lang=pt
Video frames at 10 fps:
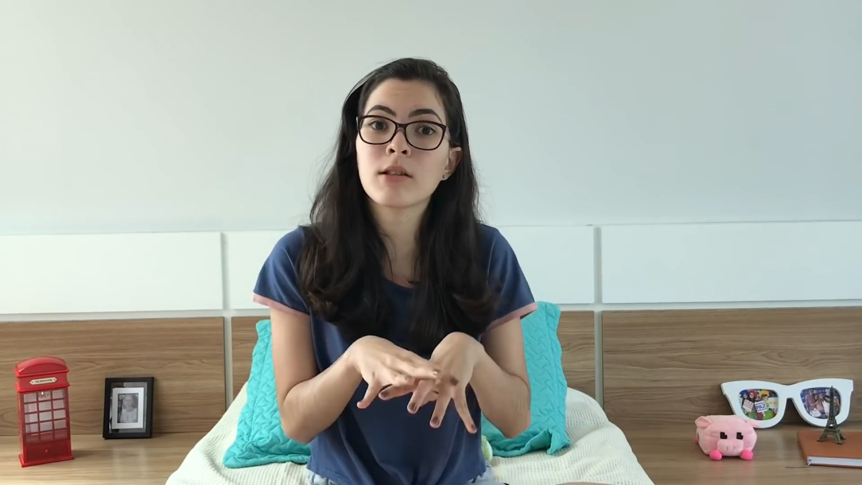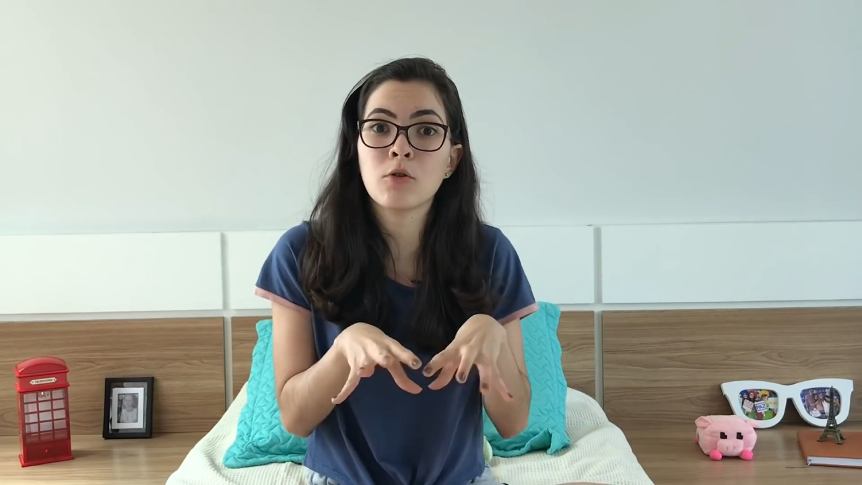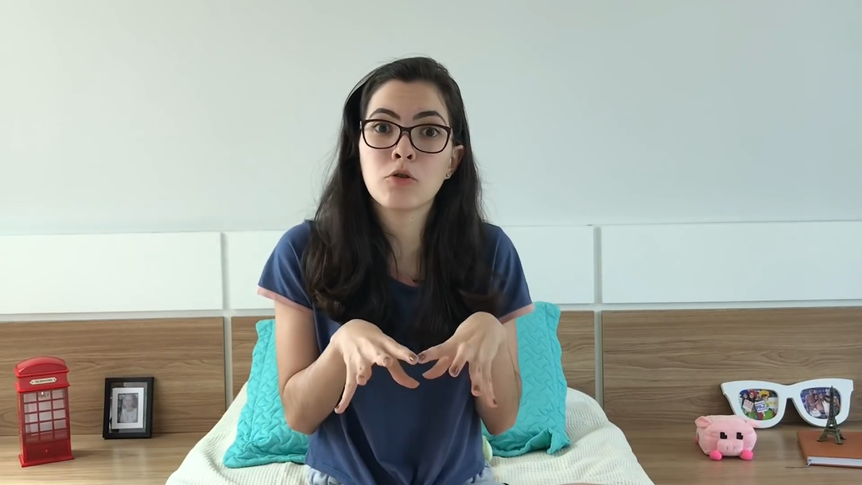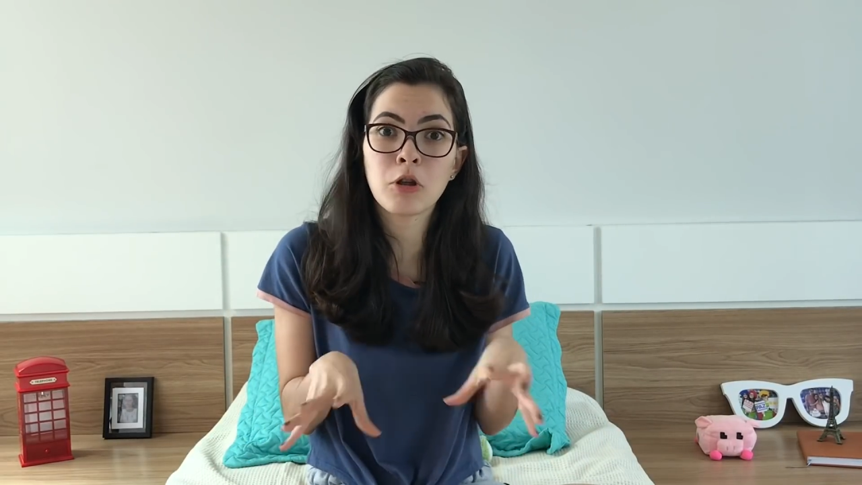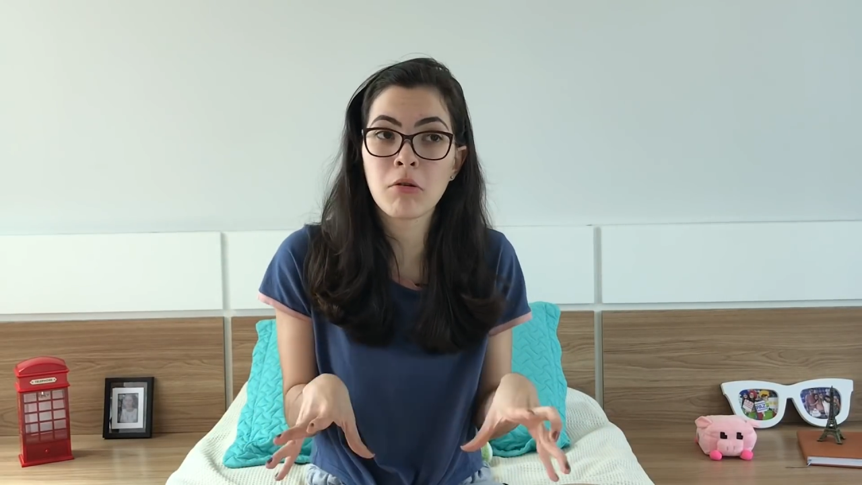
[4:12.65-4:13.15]
ah
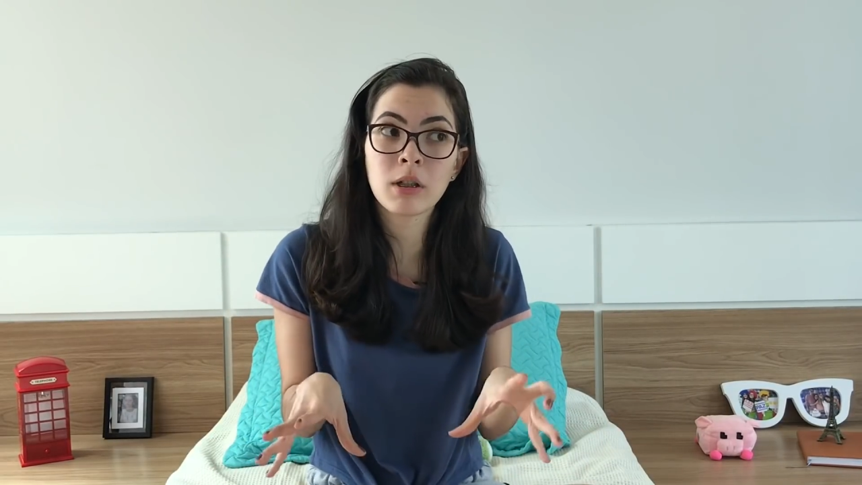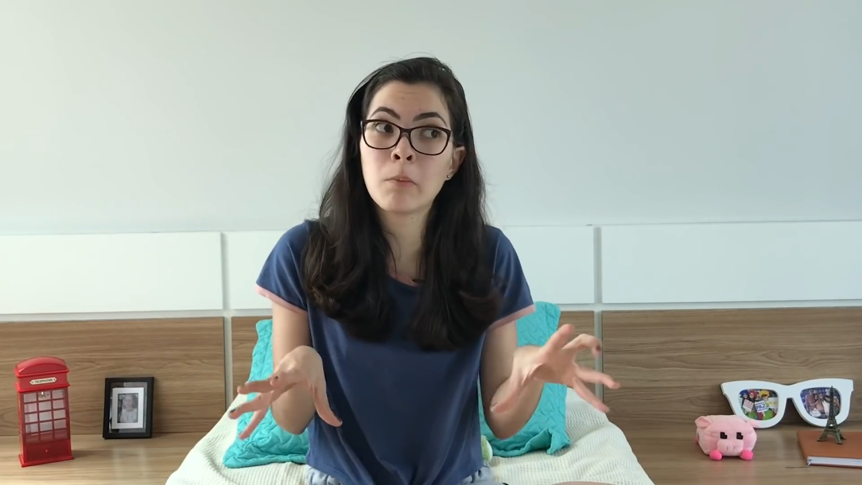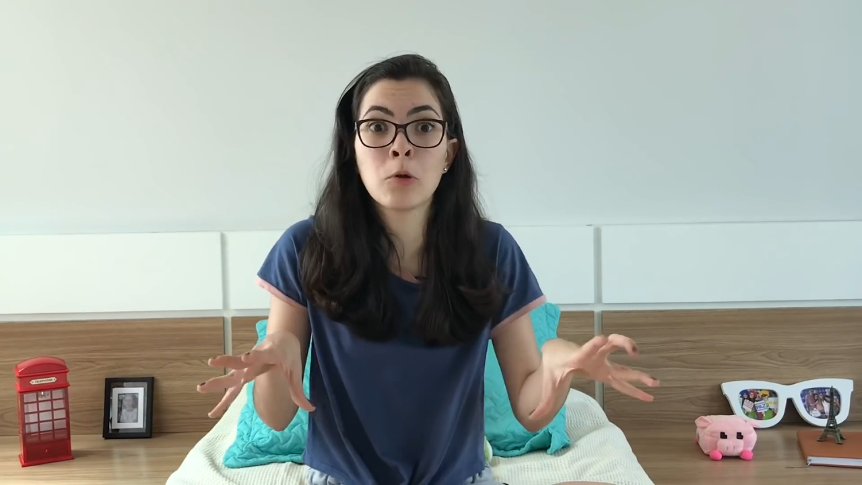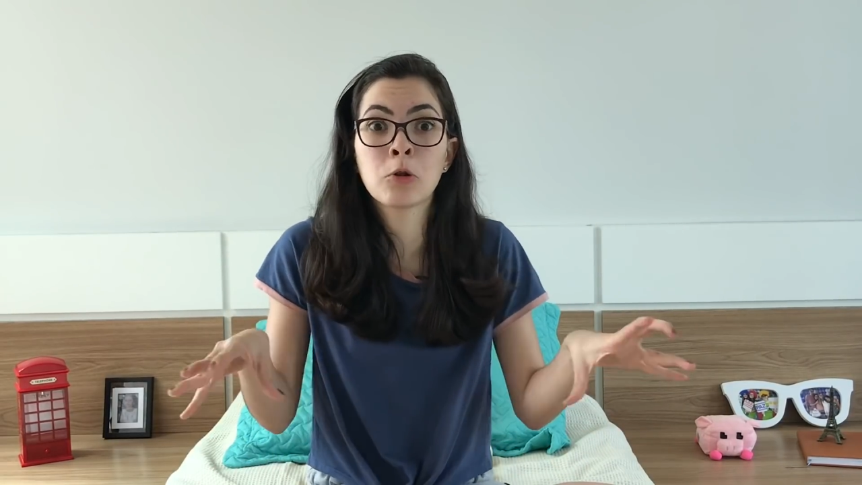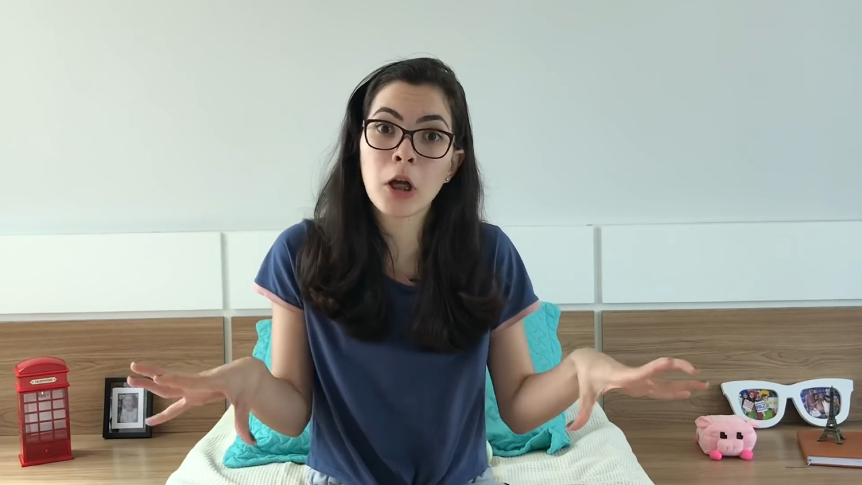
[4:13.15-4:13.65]
não, eu tenho que
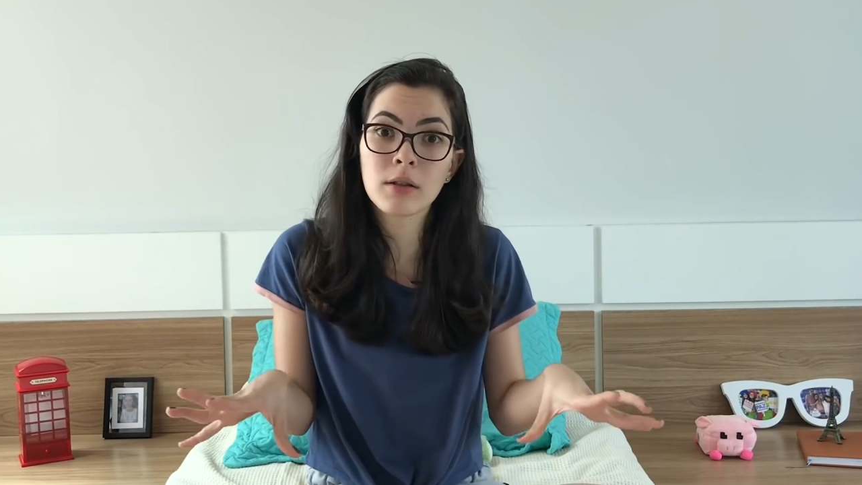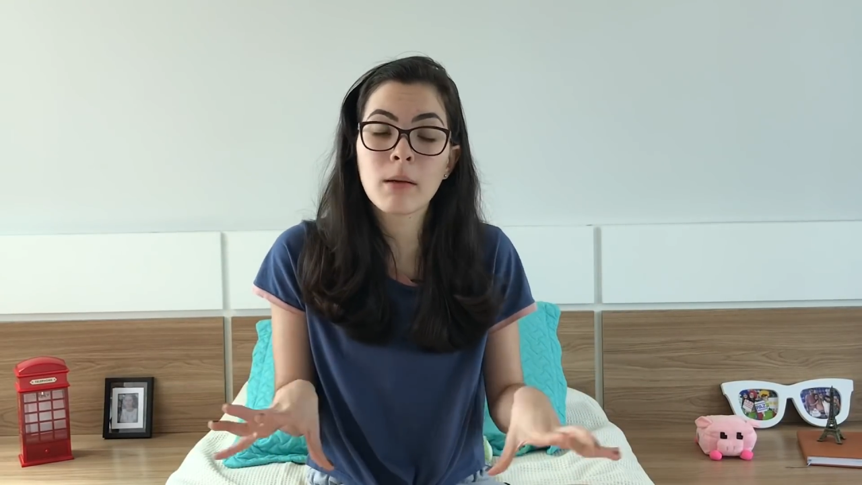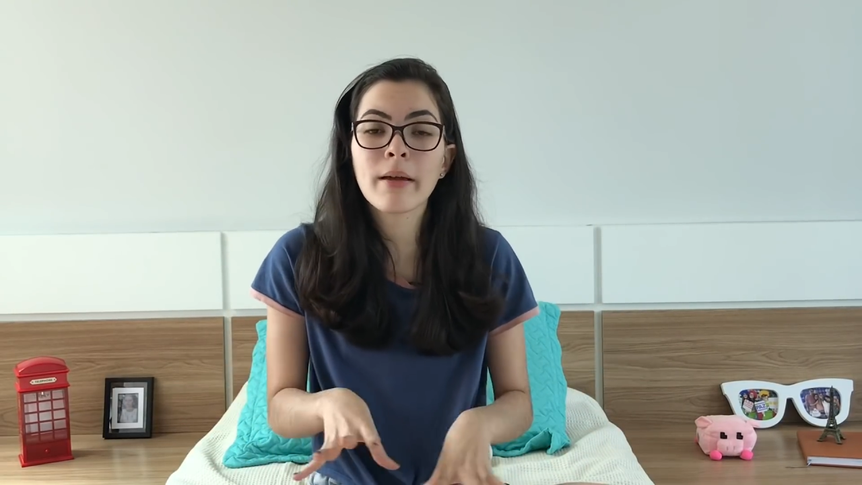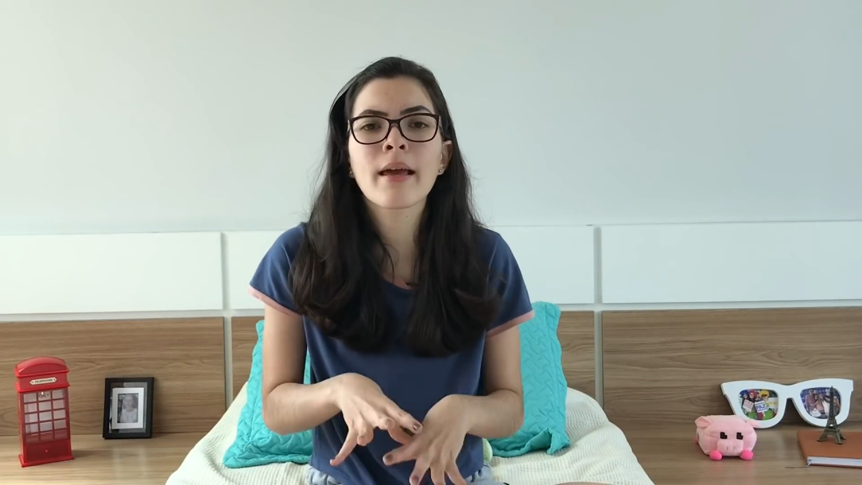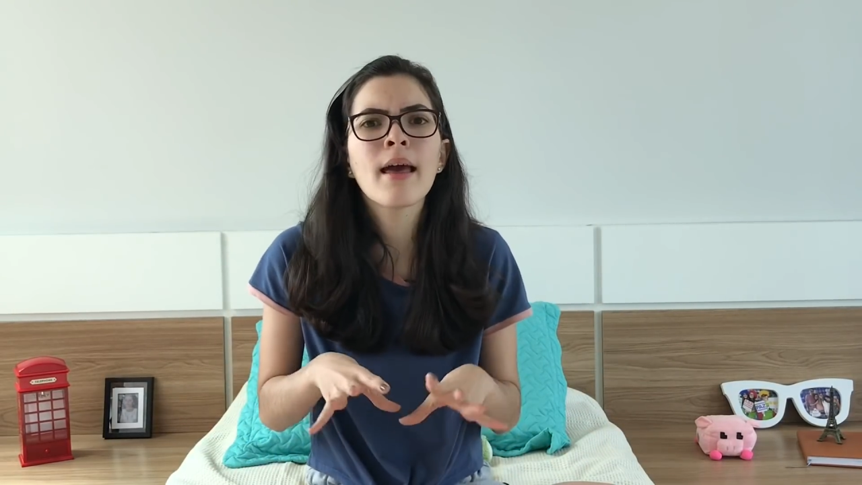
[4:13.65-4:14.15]
saber, eu tenho que
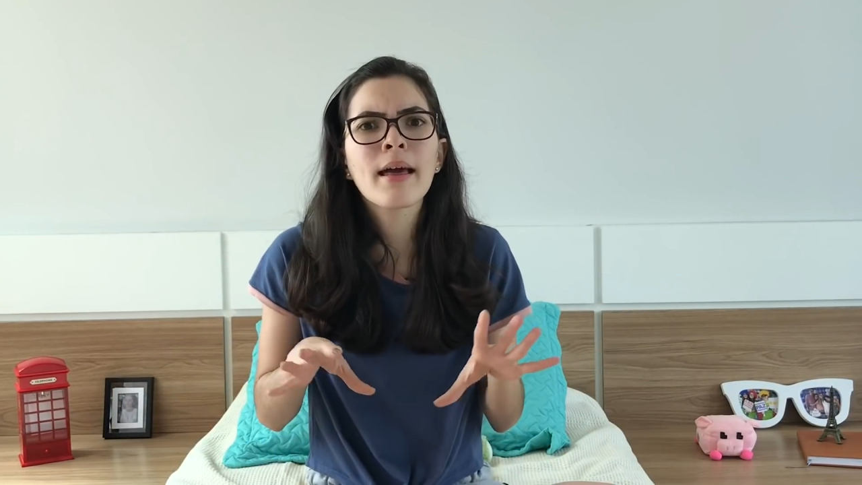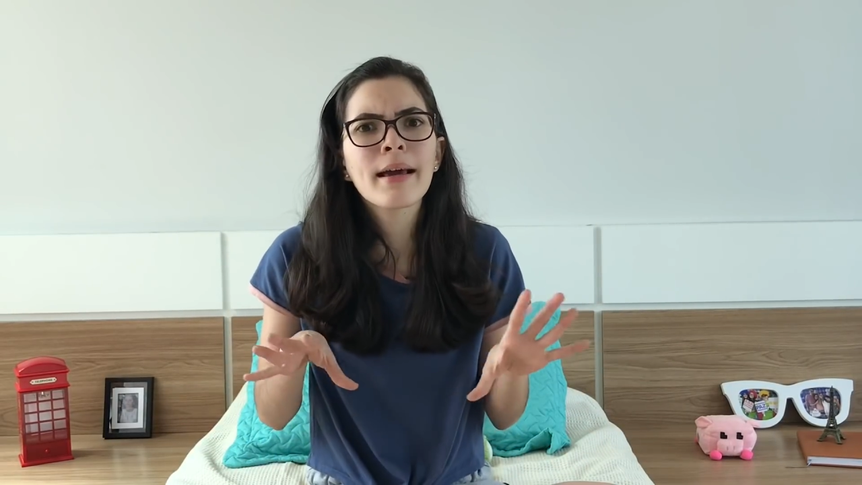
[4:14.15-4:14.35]
saber.